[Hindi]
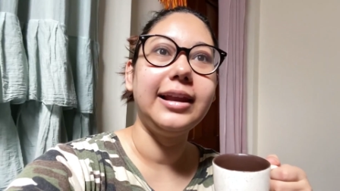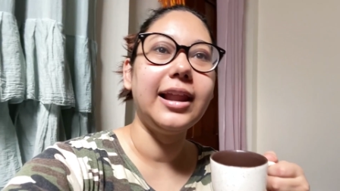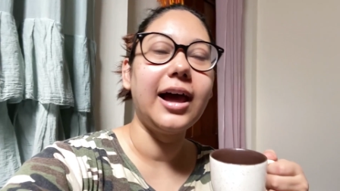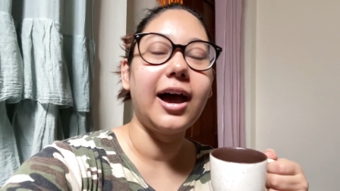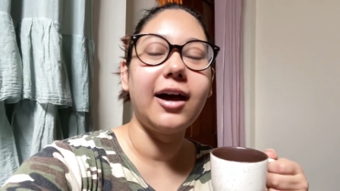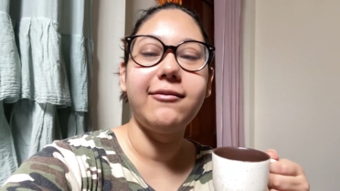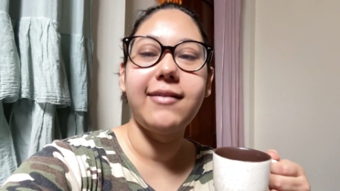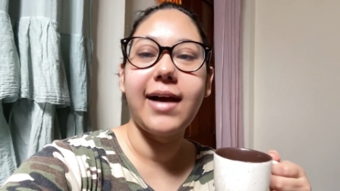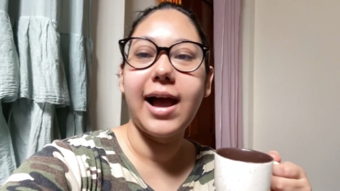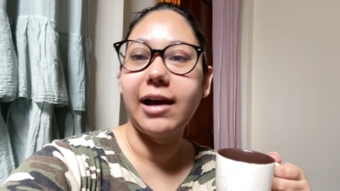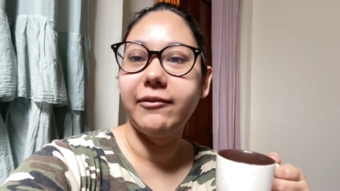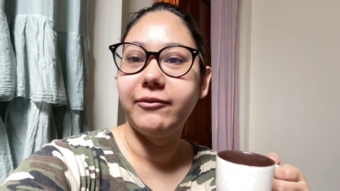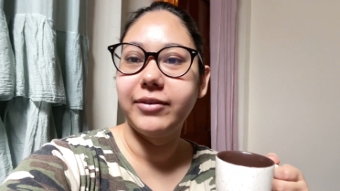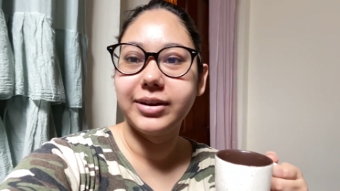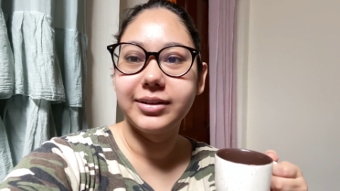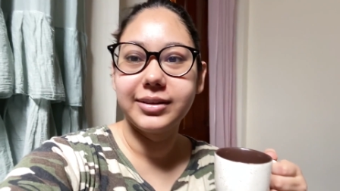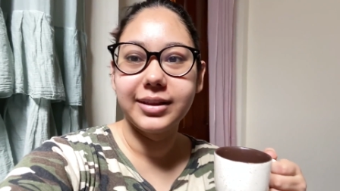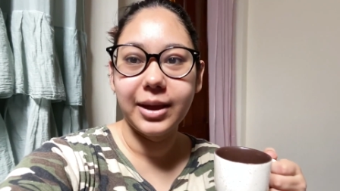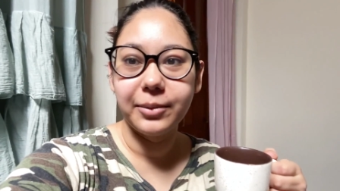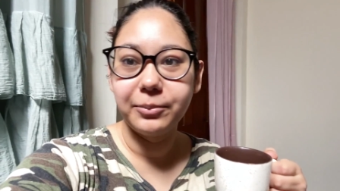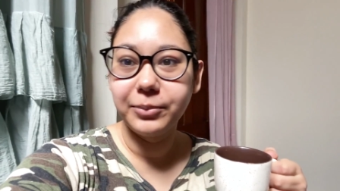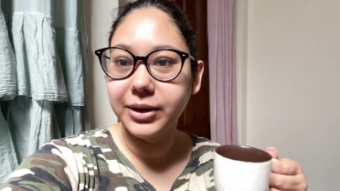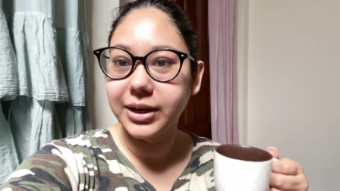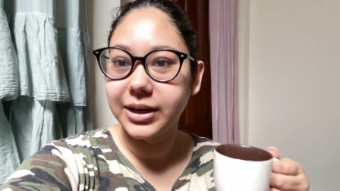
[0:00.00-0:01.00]
लव हैविंग
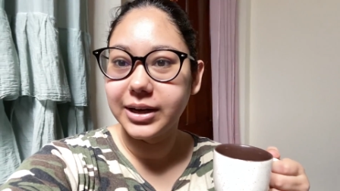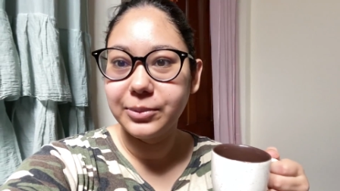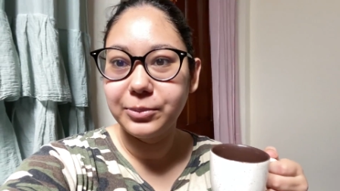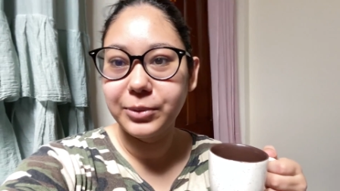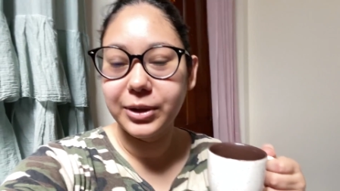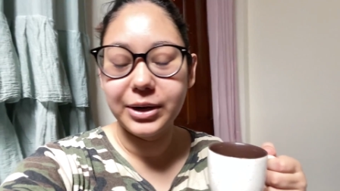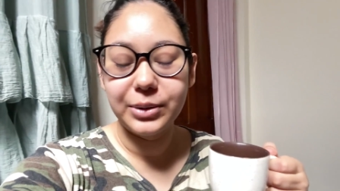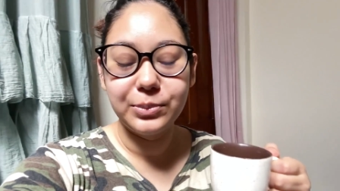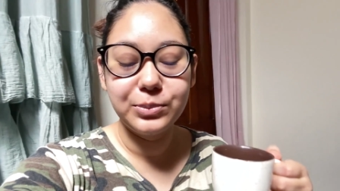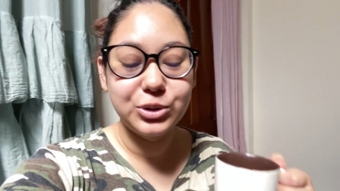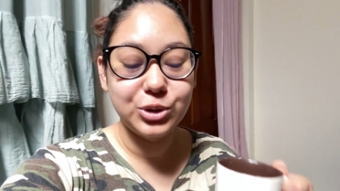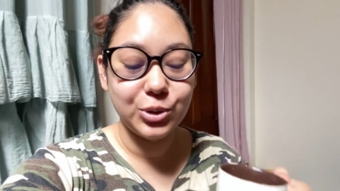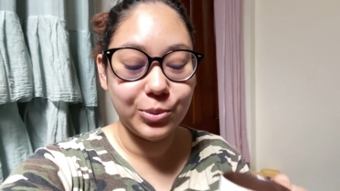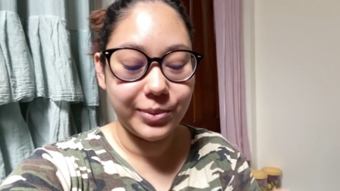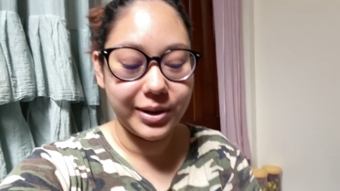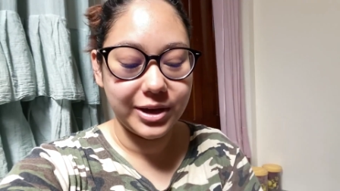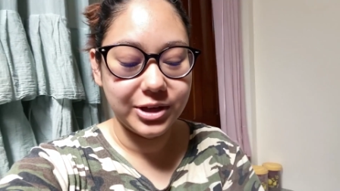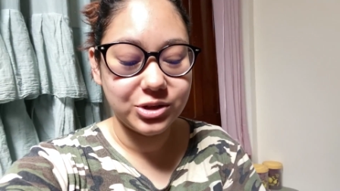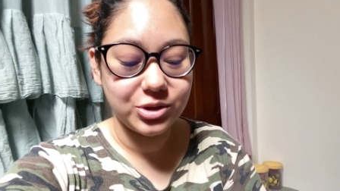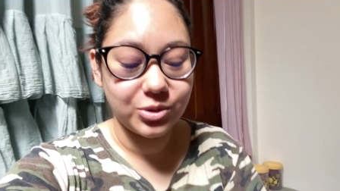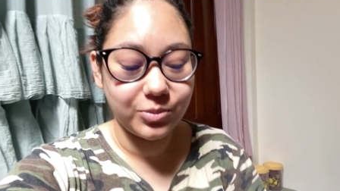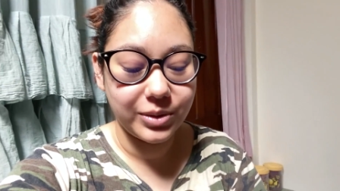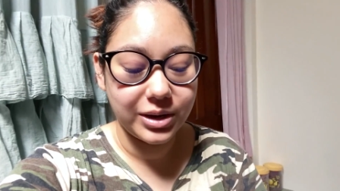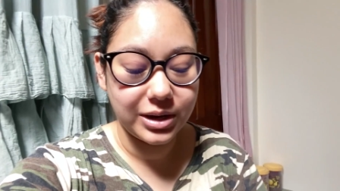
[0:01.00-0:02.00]
दैम गरम गरम
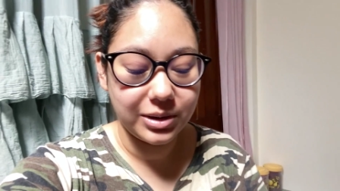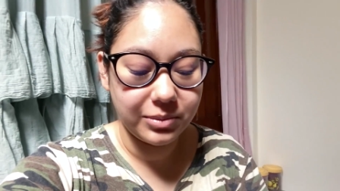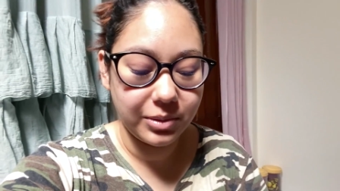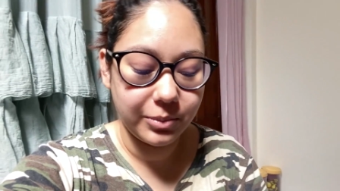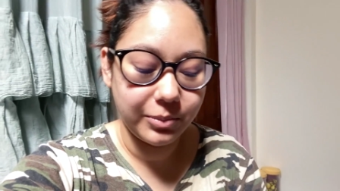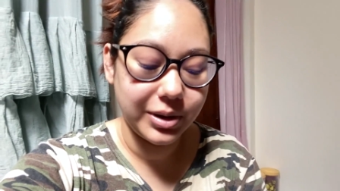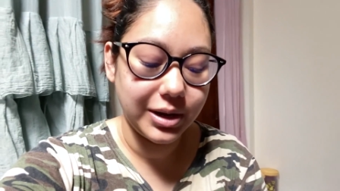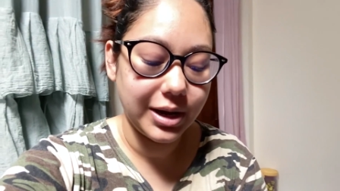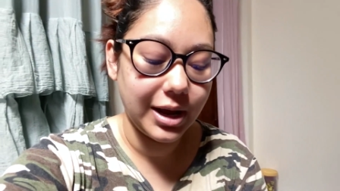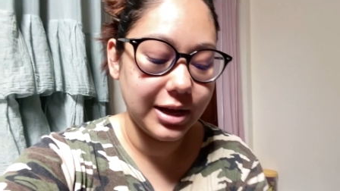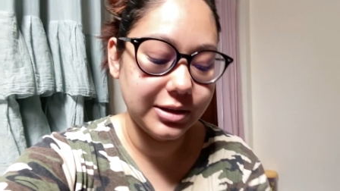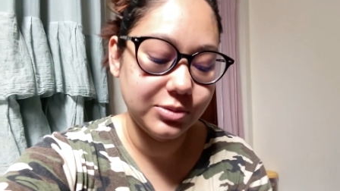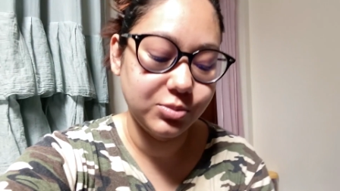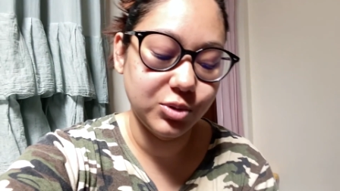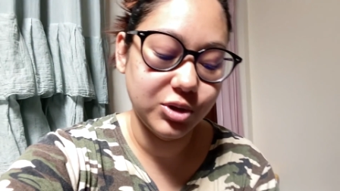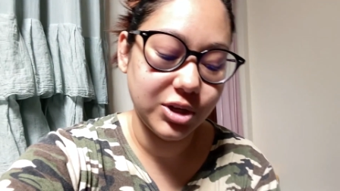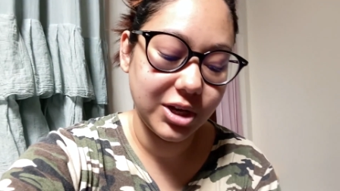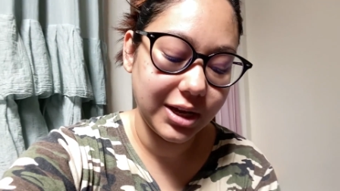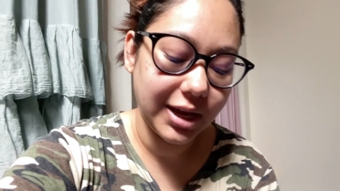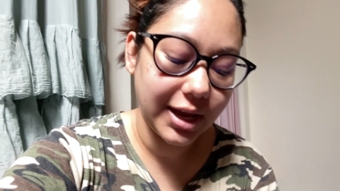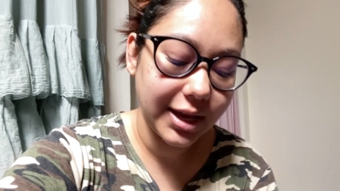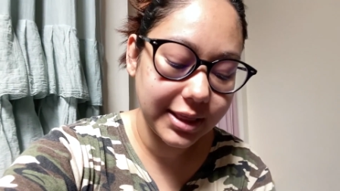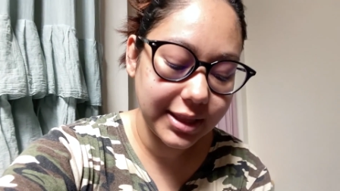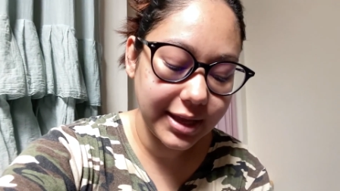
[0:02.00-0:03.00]
सुबह सो मेरी मम्मी ने आज मुझे
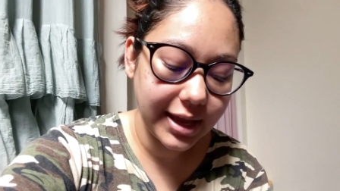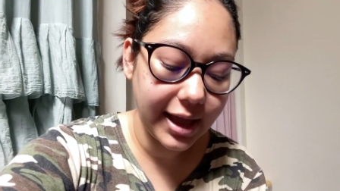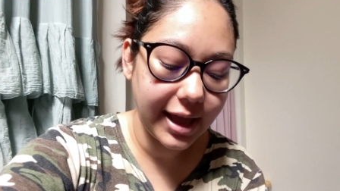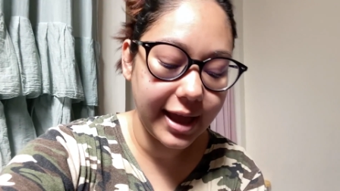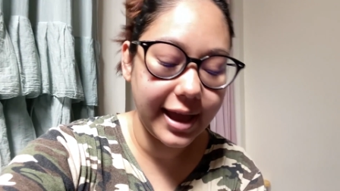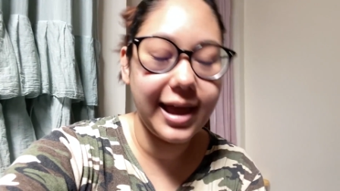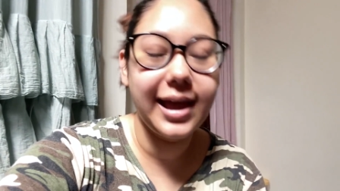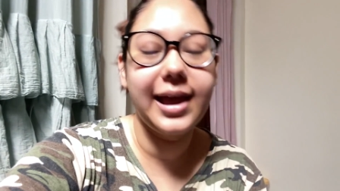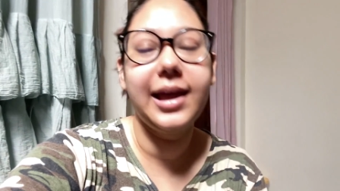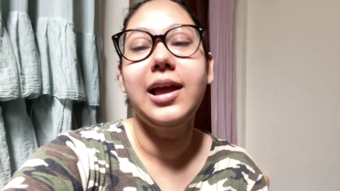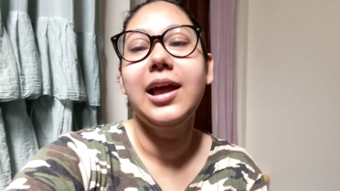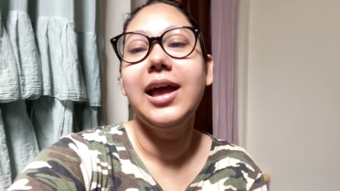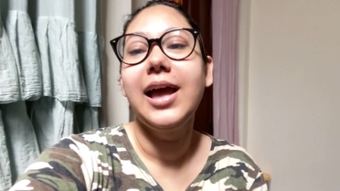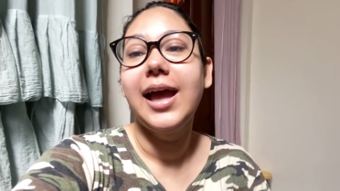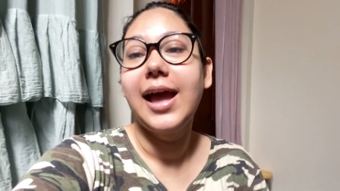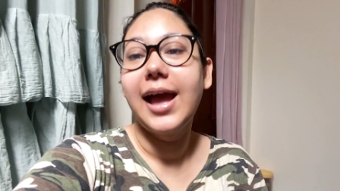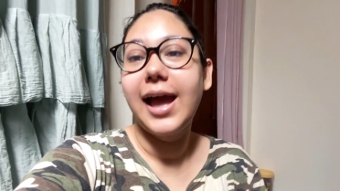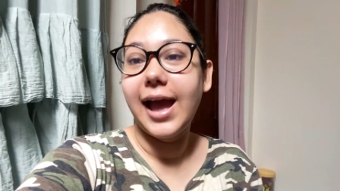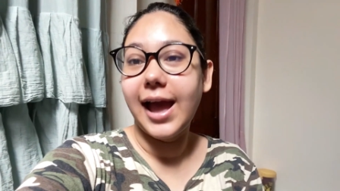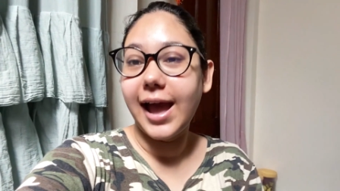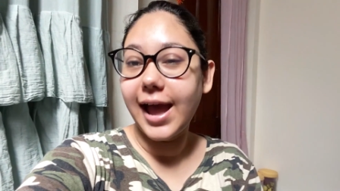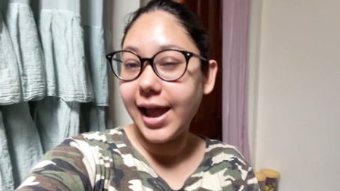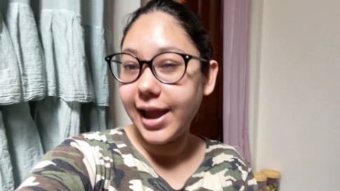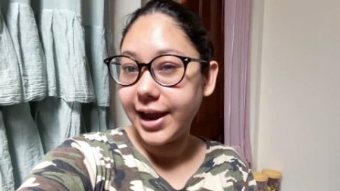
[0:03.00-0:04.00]
ये दिया है
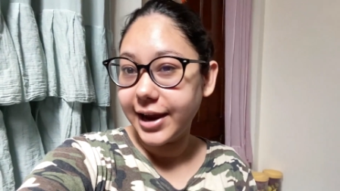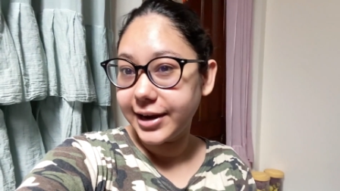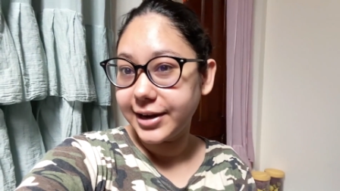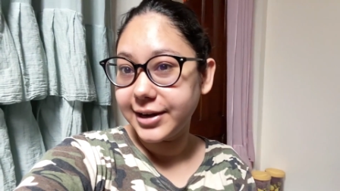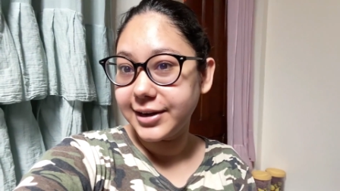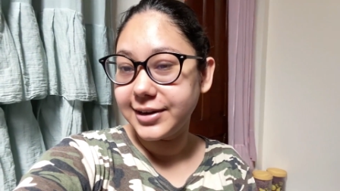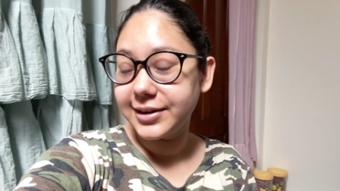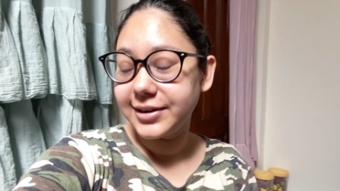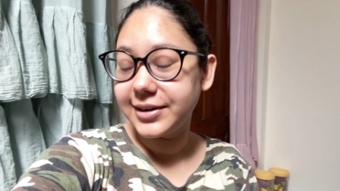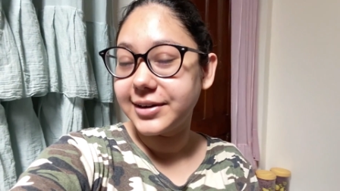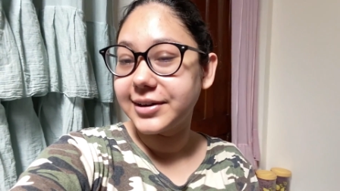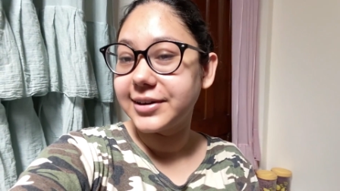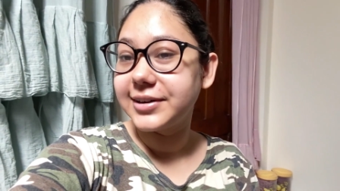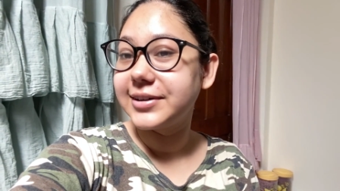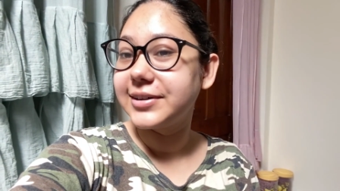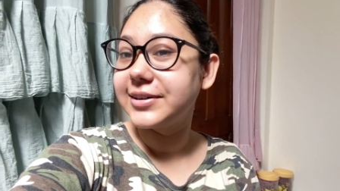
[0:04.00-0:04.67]
एंड